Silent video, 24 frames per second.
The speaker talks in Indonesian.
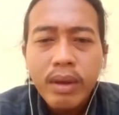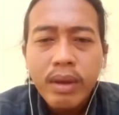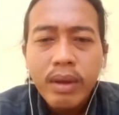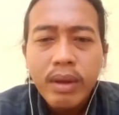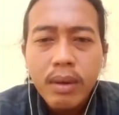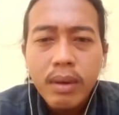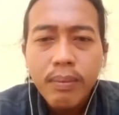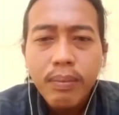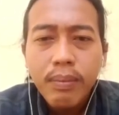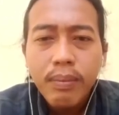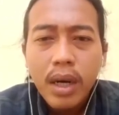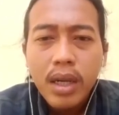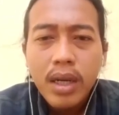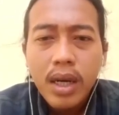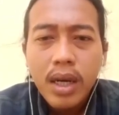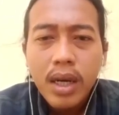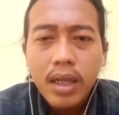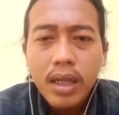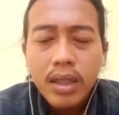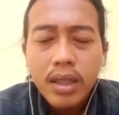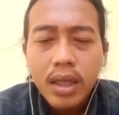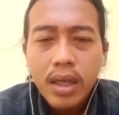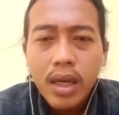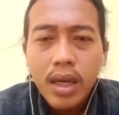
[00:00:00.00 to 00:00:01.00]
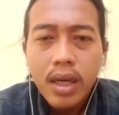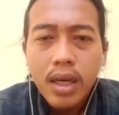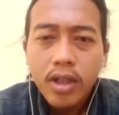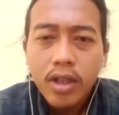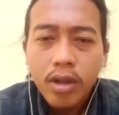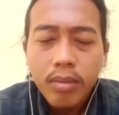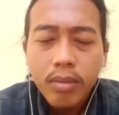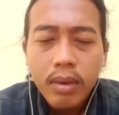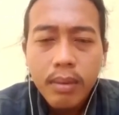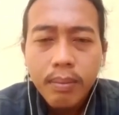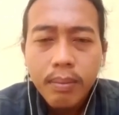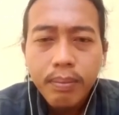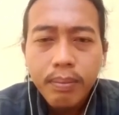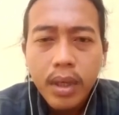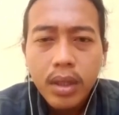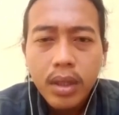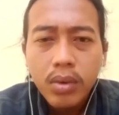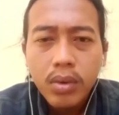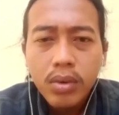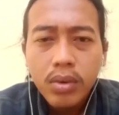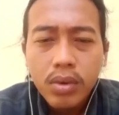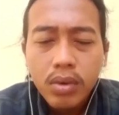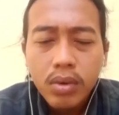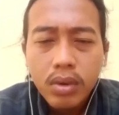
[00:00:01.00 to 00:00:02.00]
memperlihatkan atau
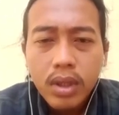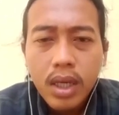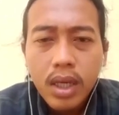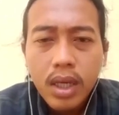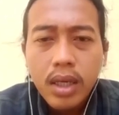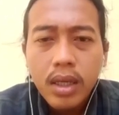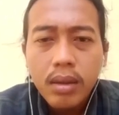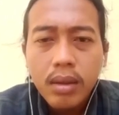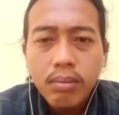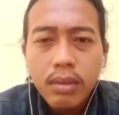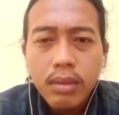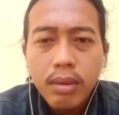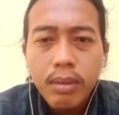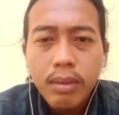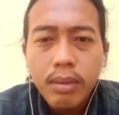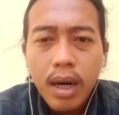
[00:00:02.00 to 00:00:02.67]
mempertunjukkan